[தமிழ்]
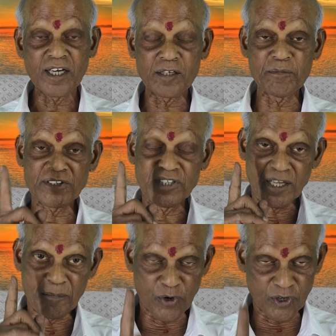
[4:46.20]

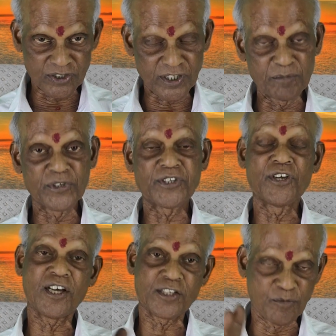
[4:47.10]
கர்மத்தில் போன
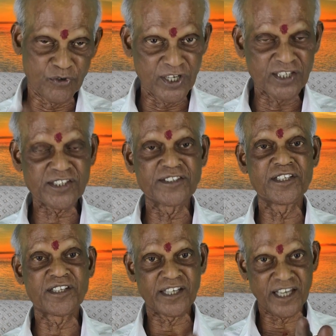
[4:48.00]
ஜென்மத்திலேயோ அதுக்கு முன்னே
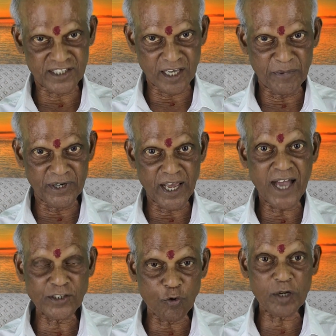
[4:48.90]
செஞ்சதுக்கு ஏற்றாப்போல்
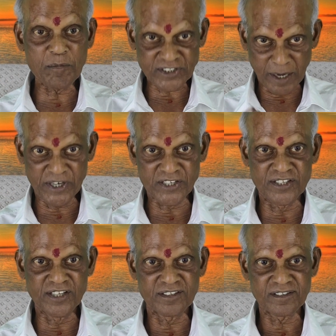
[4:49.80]
அந்த உடம்பை
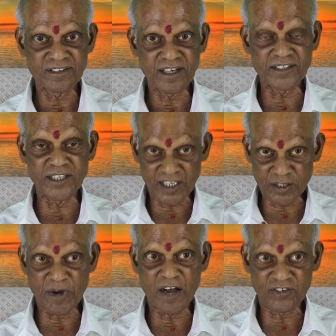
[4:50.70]
சமைக்குது இது அந்த
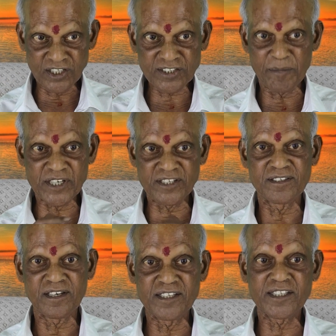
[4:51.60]
கர்மா வந்து
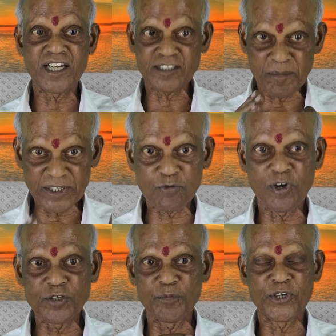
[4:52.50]
சமைக்குது அதுக்கேற்றாப்ப தான்
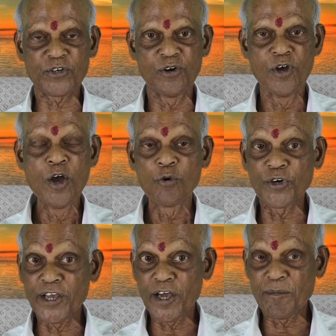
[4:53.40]
குழந்த பிறக்கும்
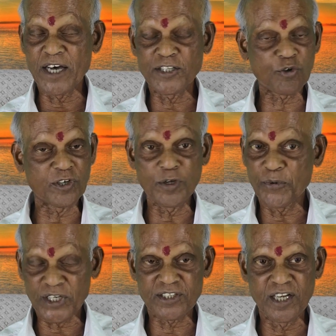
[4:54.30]
ஒரே மாதிரி குழந்த
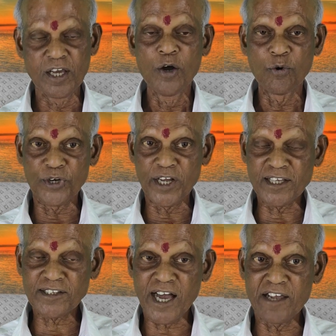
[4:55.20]
பிறக்குதில்ல ஒரே
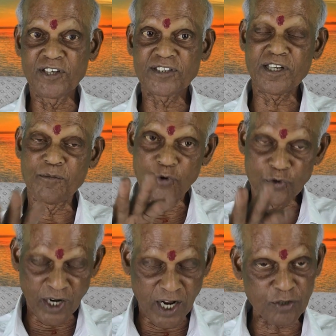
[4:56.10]
தாய் வயத்தில்
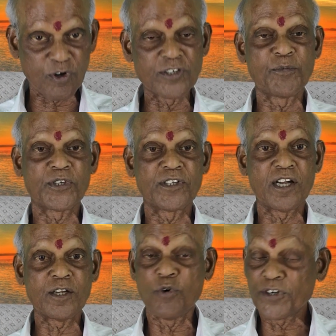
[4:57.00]
மூணு நாள் குழந்த
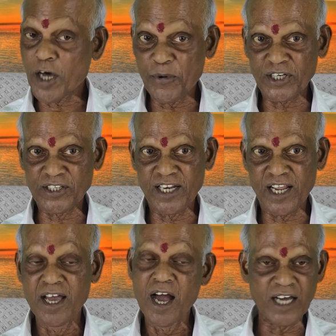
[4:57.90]
பிறந்தாலும் ஒன்றா
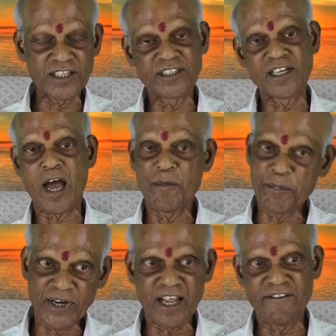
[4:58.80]
பிறக்குதில்ல அது இதில்
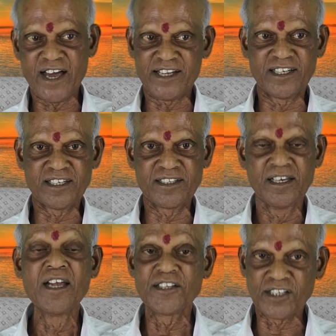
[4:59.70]
அமைப்பெல்லாம் வேறு இருக்குது
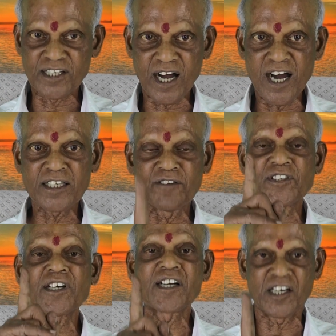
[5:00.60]
இதுக்கு காரணம்
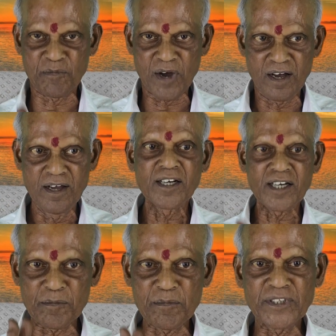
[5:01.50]
வந்து கர்மா
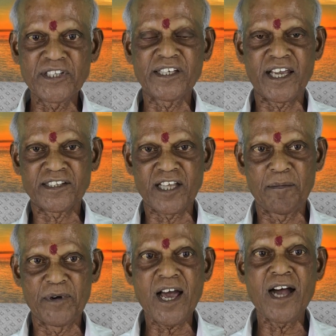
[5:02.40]
கர்மத்துக்கு
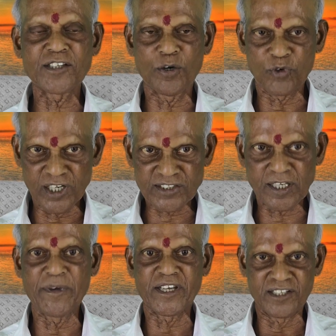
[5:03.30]
ஏற்றாப்பில் அந்த
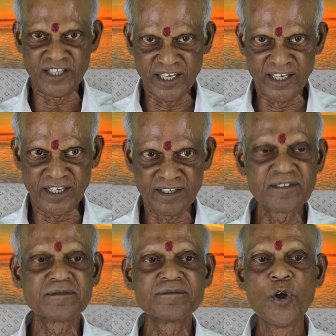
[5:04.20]
உடலில் சமைக்குது
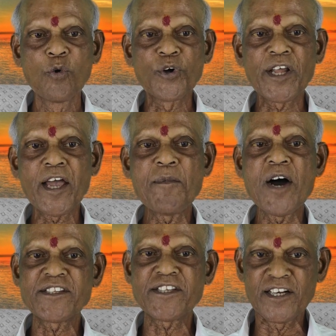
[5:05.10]
ஒரே
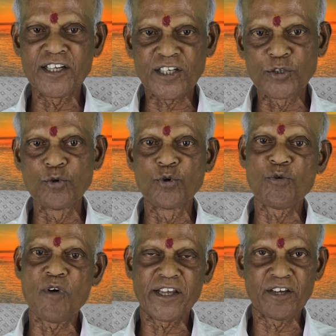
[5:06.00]
மாதிரியான கரு
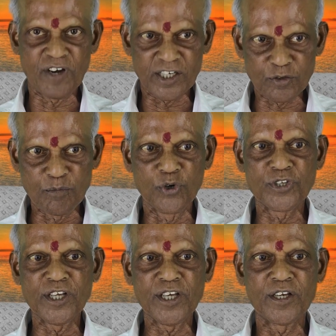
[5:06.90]
உருவாகி
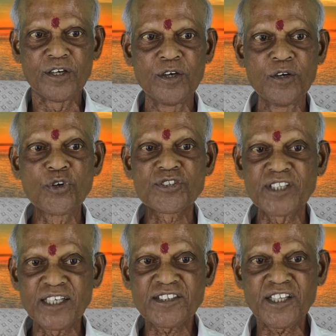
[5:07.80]
வளரும்போது ஒரு
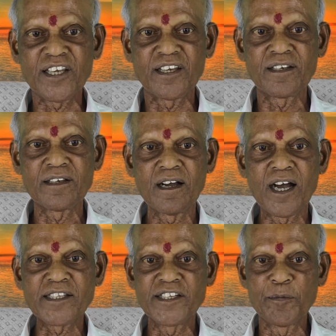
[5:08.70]
சக்தி
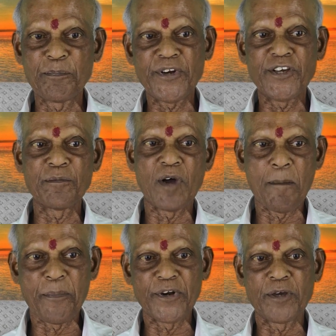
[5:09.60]
அதை இப்படியும்
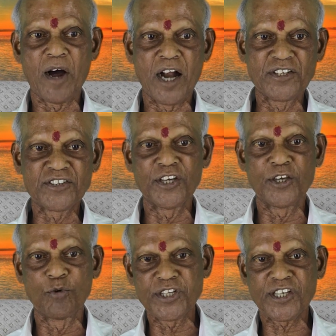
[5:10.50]
அப்படியும் அழுத்தி
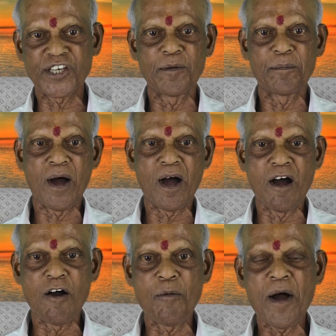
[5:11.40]
ஒதுக்கி
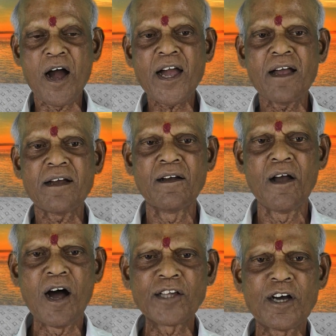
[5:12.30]
பாவமாக
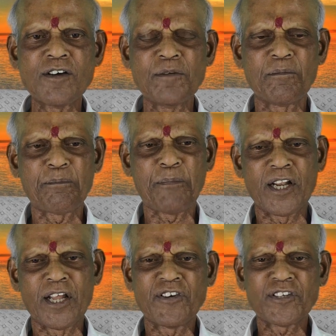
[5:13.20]
அதாவது
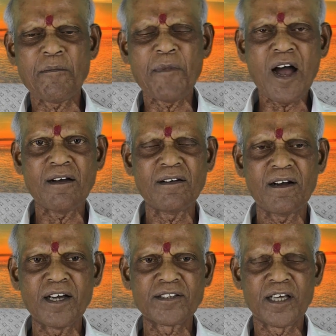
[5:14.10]
பலவிதமாக
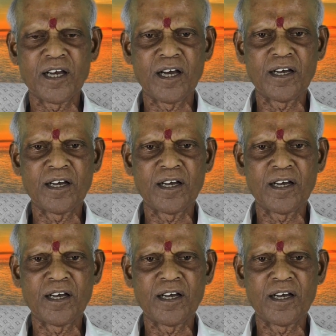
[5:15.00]
அந்த